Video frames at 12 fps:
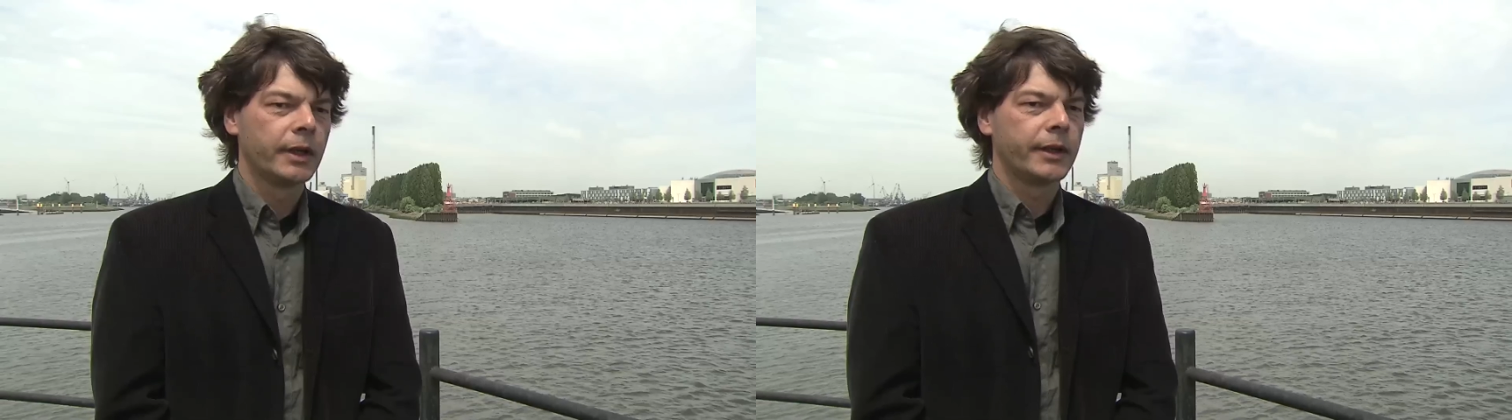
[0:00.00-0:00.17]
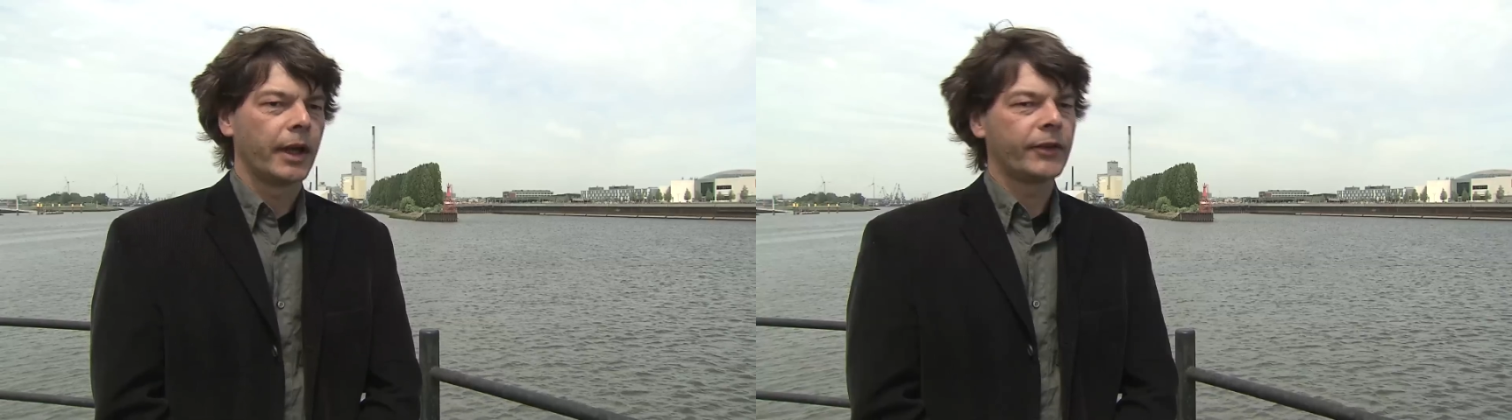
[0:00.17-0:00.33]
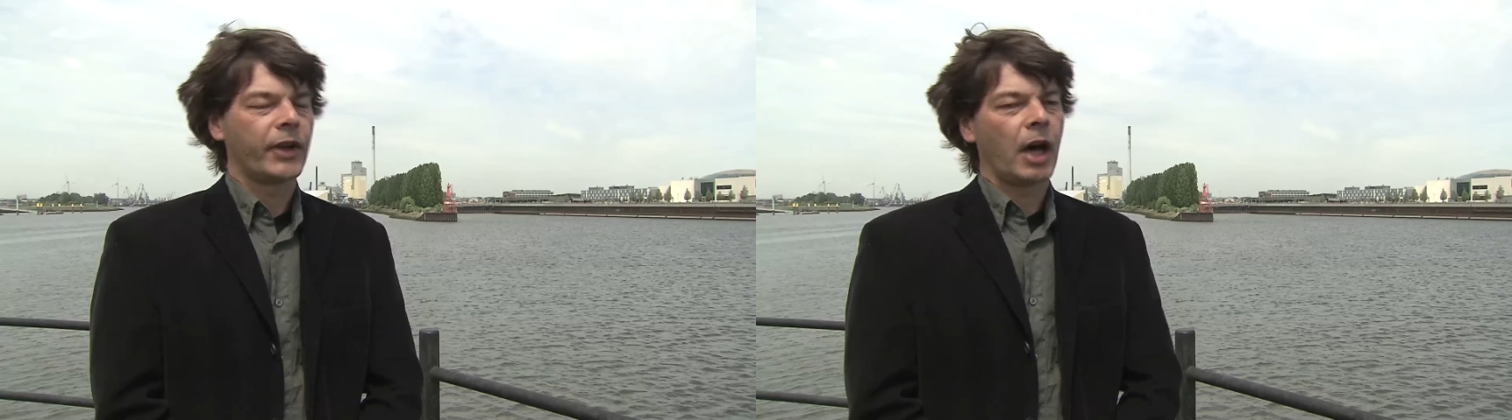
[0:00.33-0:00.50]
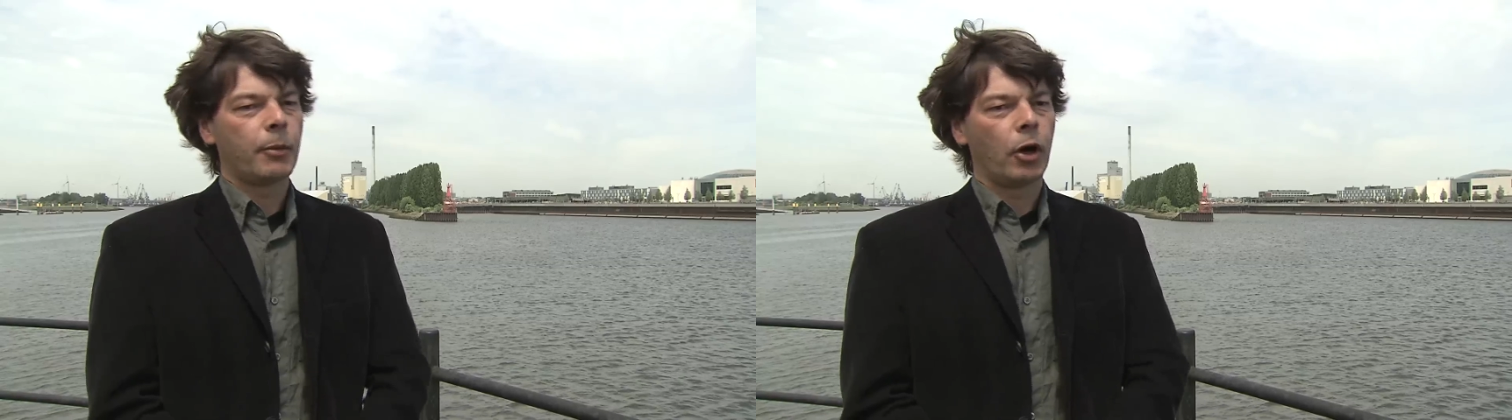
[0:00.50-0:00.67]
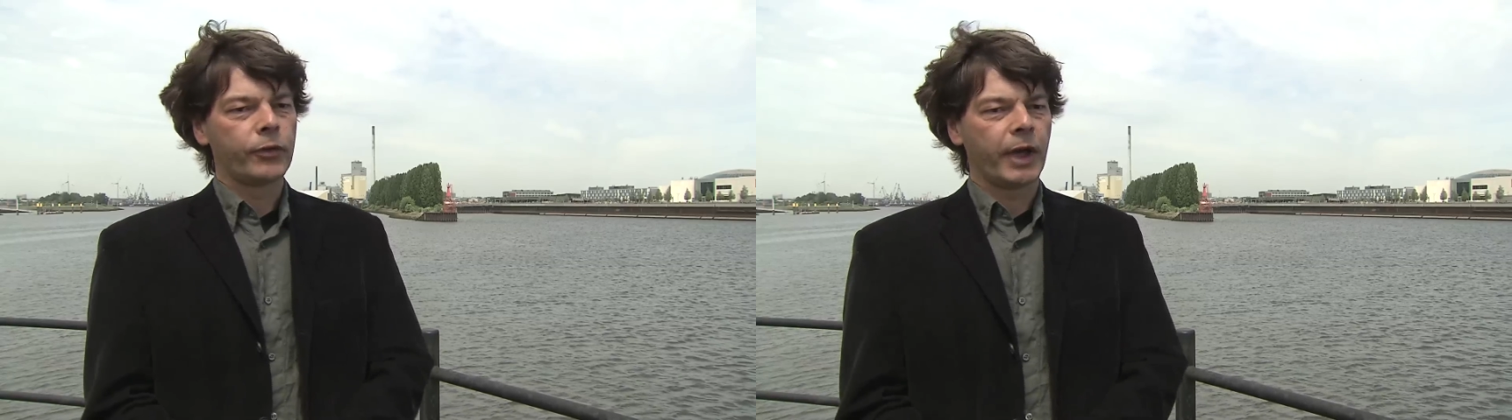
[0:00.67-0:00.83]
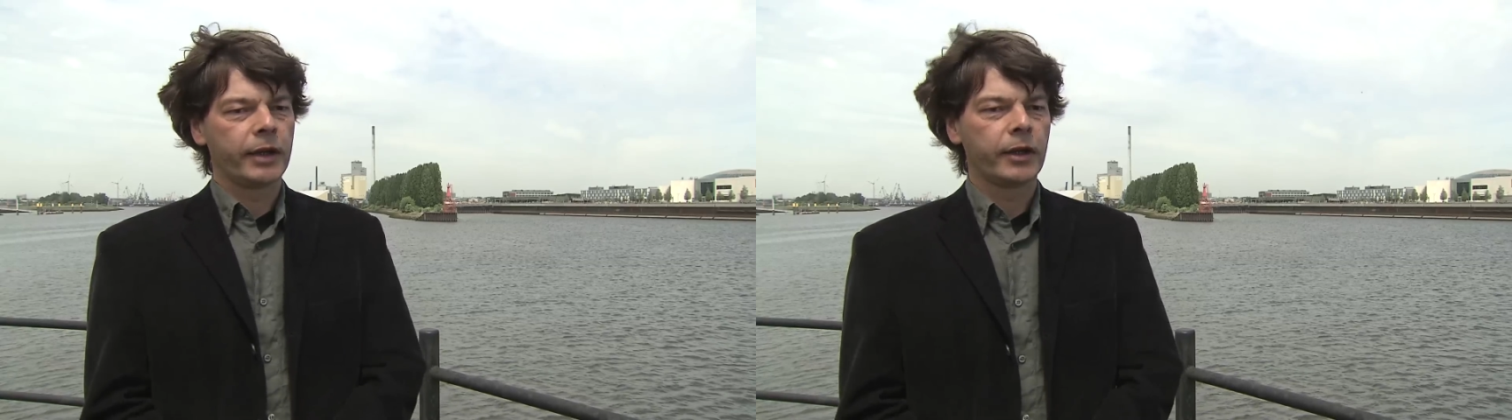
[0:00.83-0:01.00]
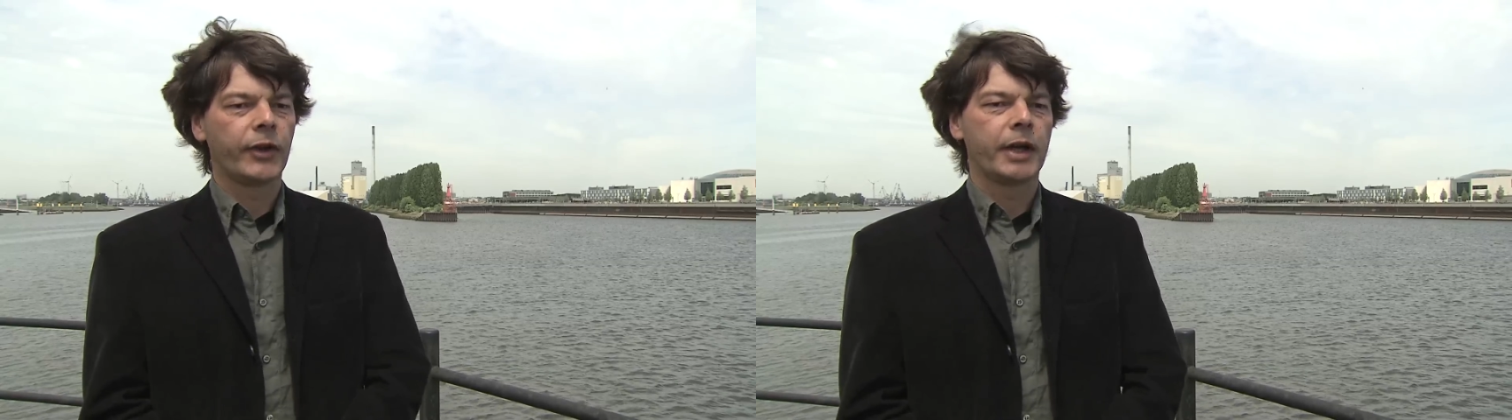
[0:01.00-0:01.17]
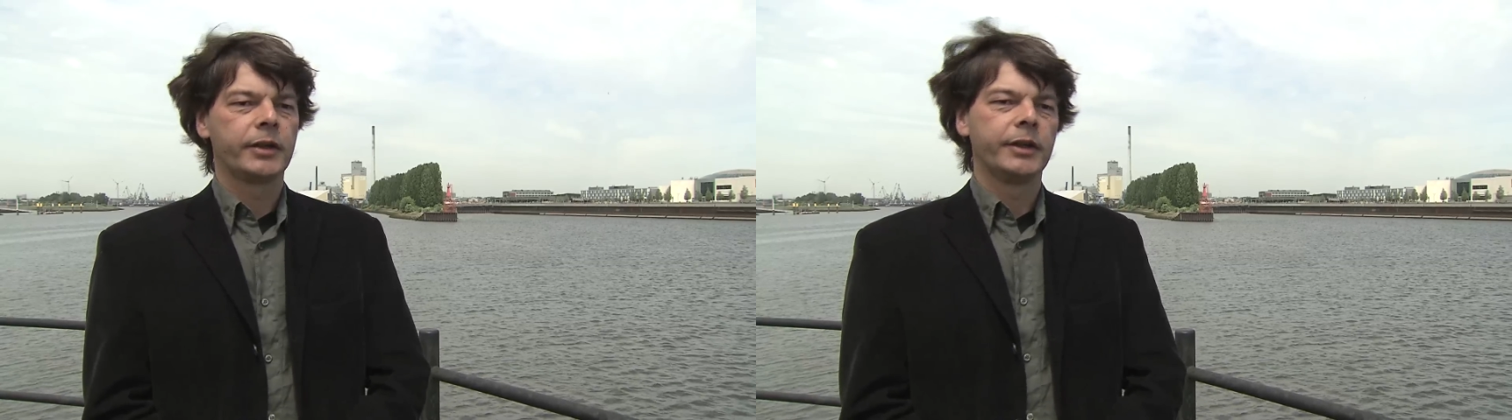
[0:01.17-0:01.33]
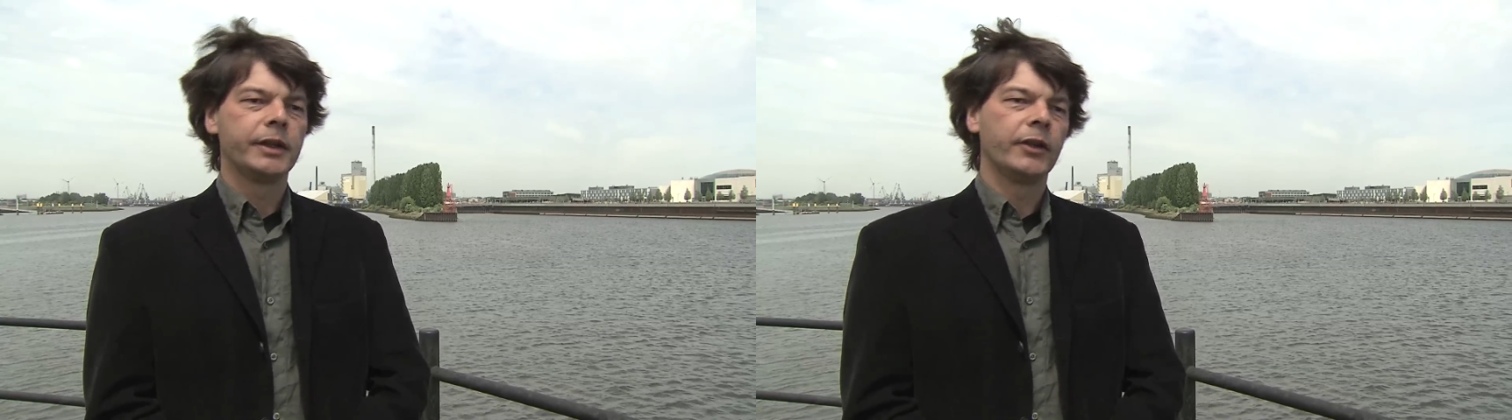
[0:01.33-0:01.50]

dass aber auf der anderen Seite die